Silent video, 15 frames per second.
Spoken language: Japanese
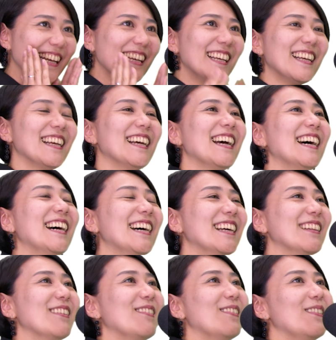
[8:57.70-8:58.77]
はい、あ
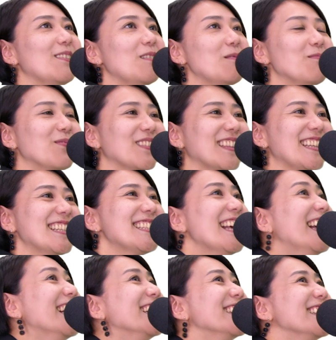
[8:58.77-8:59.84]
の2
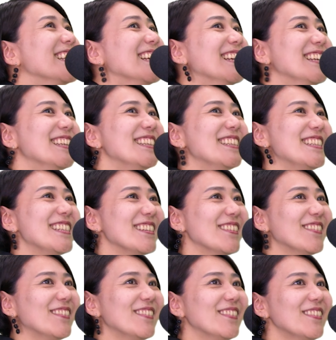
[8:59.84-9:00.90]
0
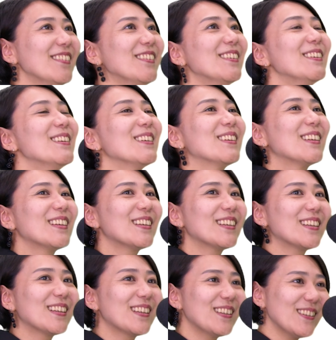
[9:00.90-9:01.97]
1
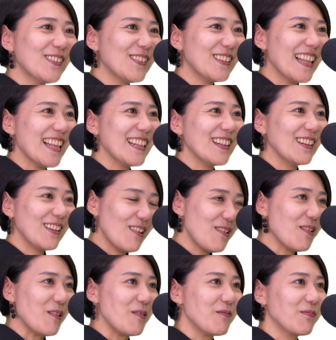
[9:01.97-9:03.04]
9年
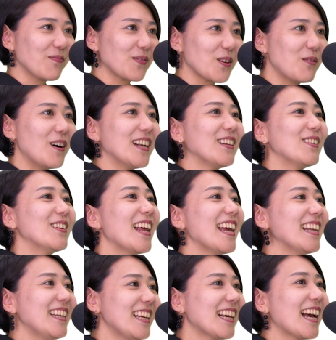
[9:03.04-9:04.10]
の終わりぐら
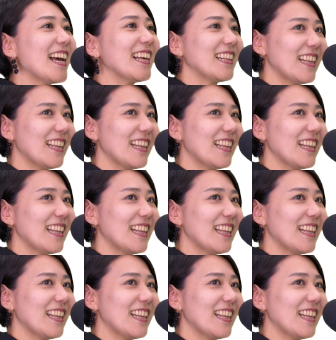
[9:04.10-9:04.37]
いに書い